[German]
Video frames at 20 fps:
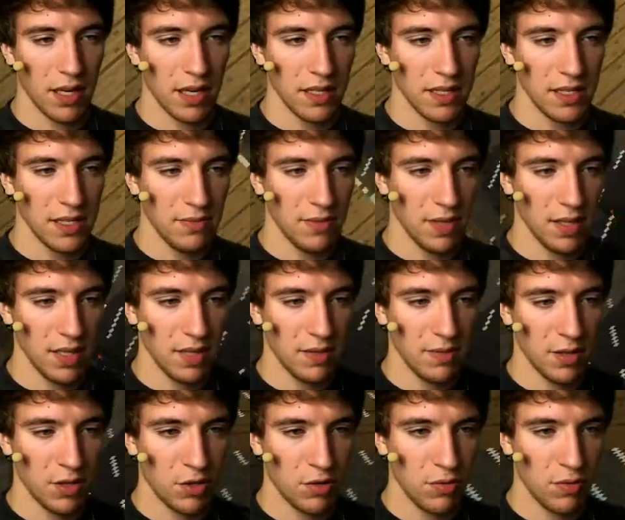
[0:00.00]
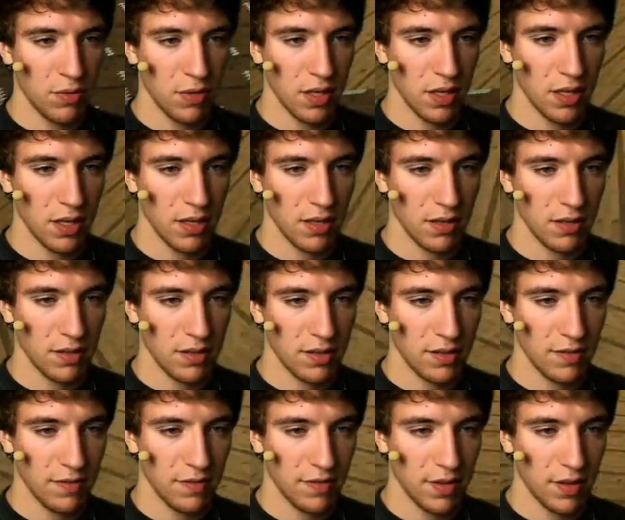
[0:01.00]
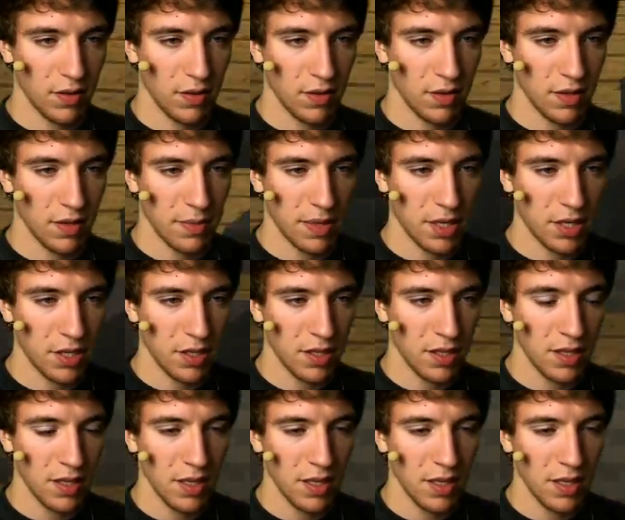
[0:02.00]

heißt es wieder, ich wäre schwul hier. Verrückte Menschen.